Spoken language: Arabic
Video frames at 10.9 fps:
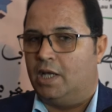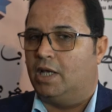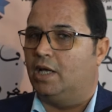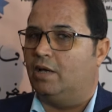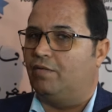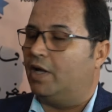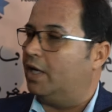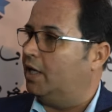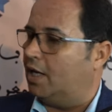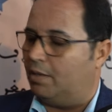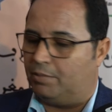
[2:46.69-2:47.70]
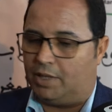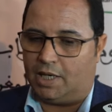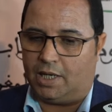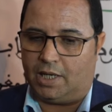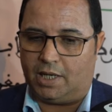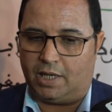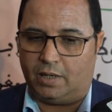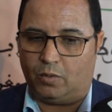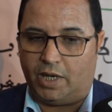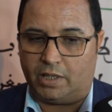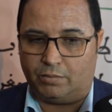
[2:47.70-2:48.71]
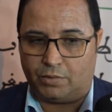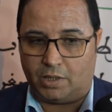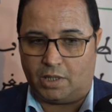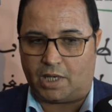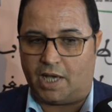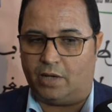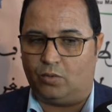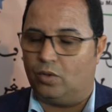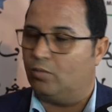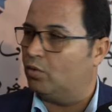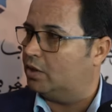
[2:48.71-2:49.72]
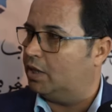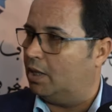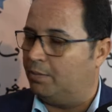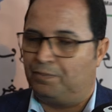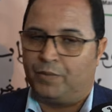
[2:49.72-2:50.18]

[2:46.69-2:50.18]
آه، في الغياب ديال آه، واحد القانون المنظم